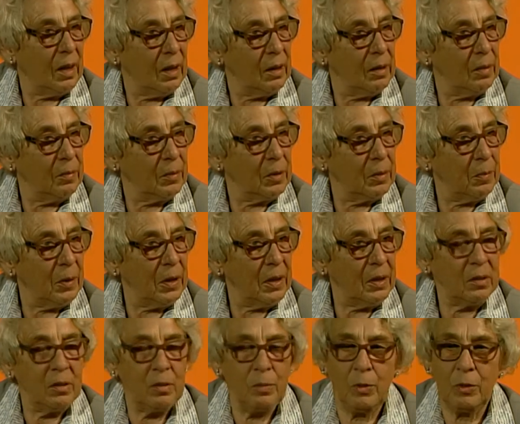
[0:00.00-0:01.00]
Ahlem
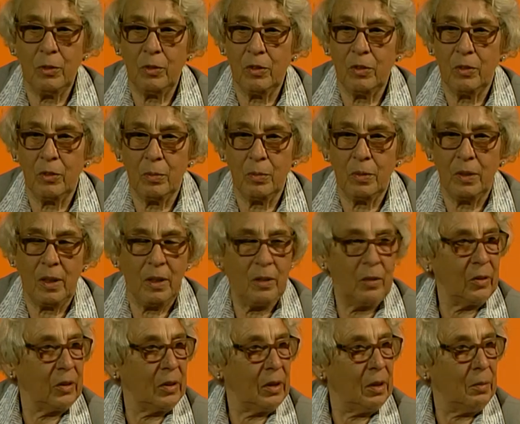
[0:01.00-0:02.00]
gebracht. Die mussten zum Teil
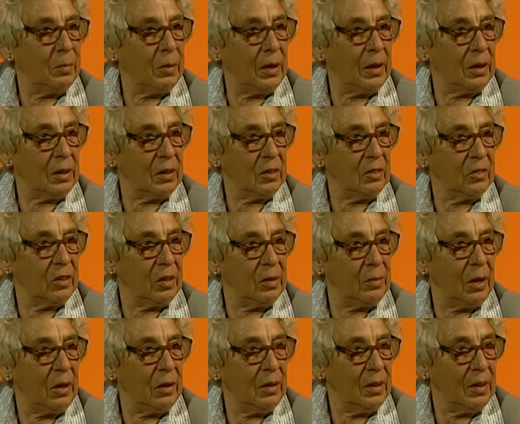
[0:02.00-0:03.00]
noch ihre Baracken
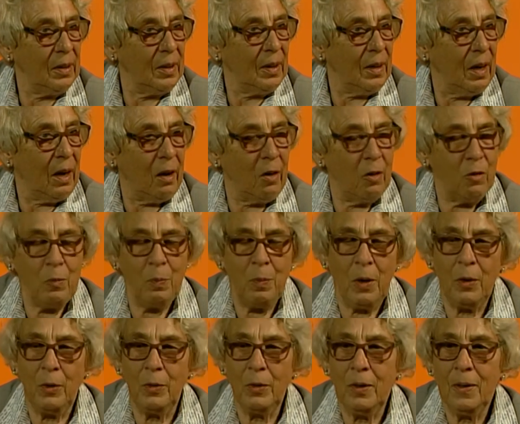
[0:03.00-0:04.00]
selber
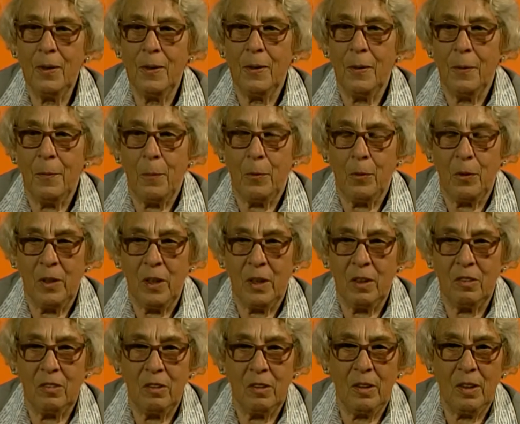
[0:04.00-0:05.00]
aufbauen und
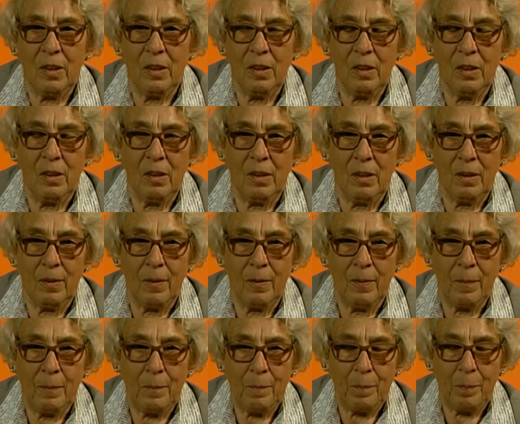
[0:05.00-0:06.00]
hat sie dann in
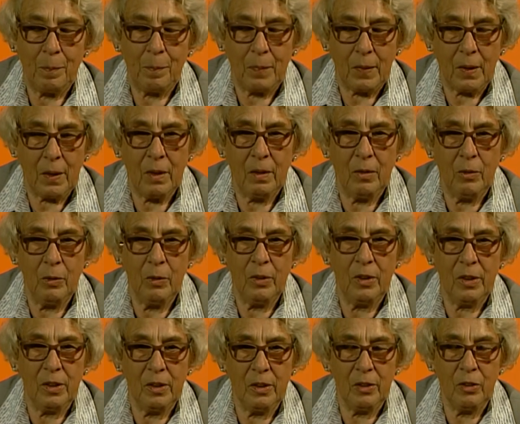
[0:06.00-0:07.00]
den
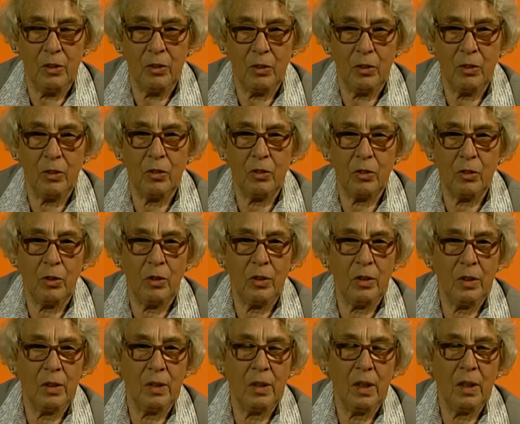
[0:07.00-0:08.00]
unterirdischen
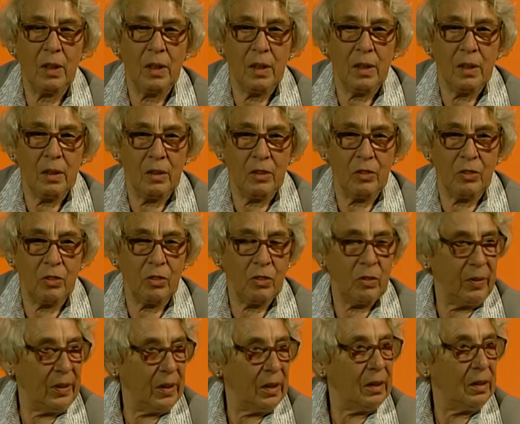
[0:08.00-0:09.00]
Stollen diese
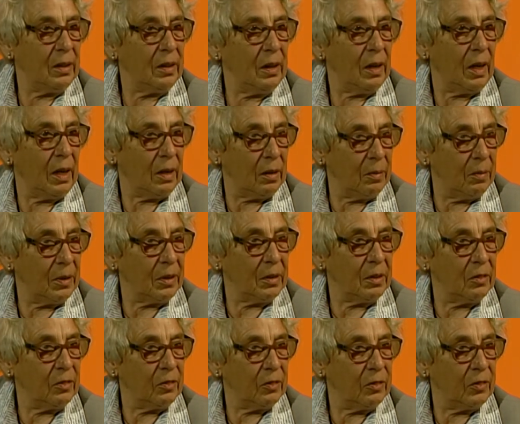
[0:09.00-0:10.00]
schwere Arbeit
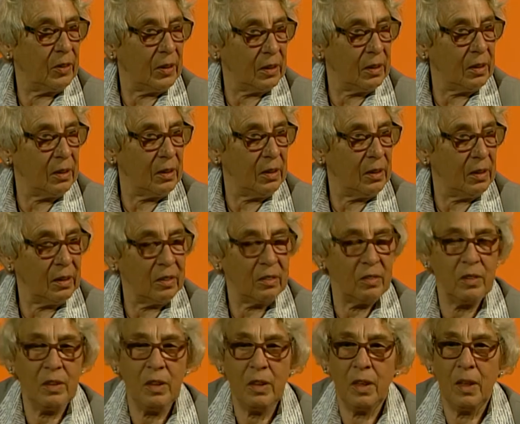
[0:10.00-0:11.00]
verrichten
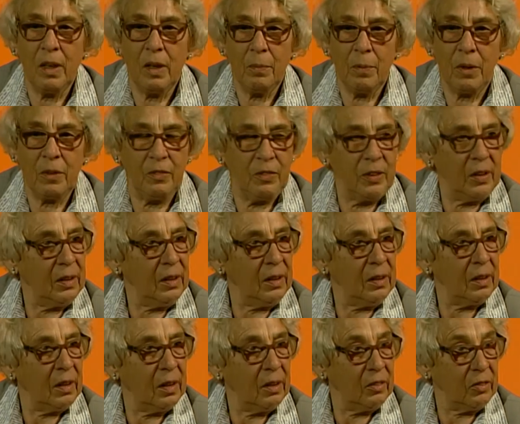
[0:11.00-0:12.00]
lassen, bei
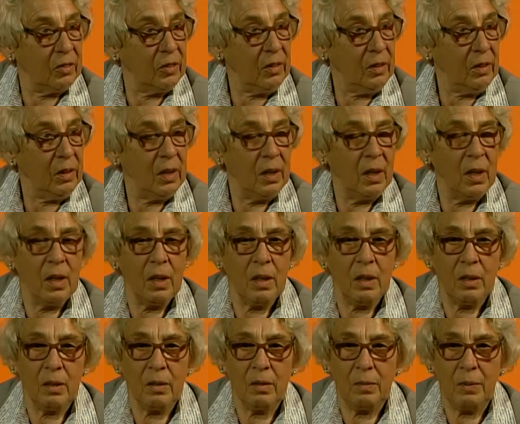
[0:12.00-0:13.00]
wenig Essen,
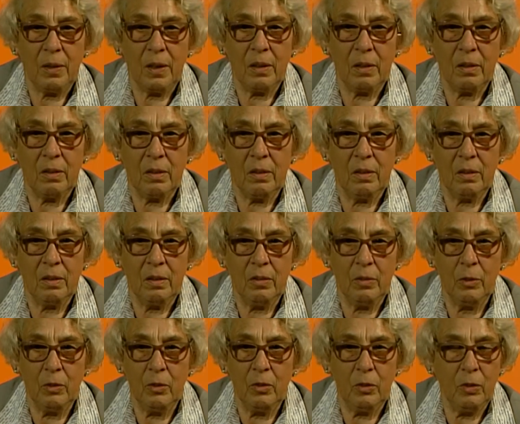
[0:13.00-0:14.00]
äh, bei
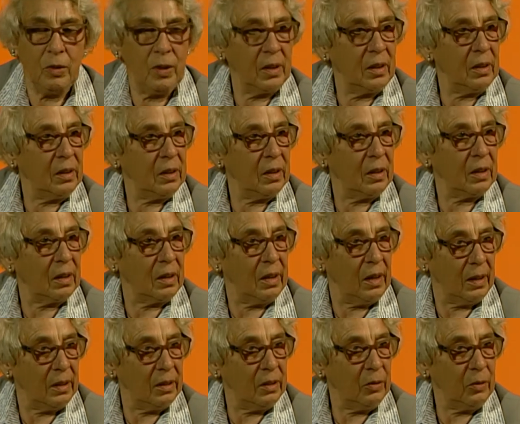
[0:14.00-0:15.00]
unzulänglicher
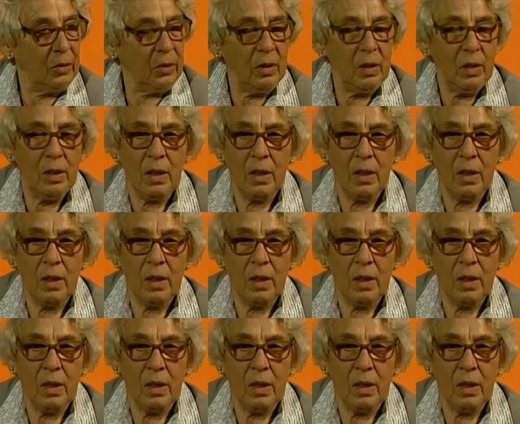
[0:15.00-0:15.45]
Kleidung.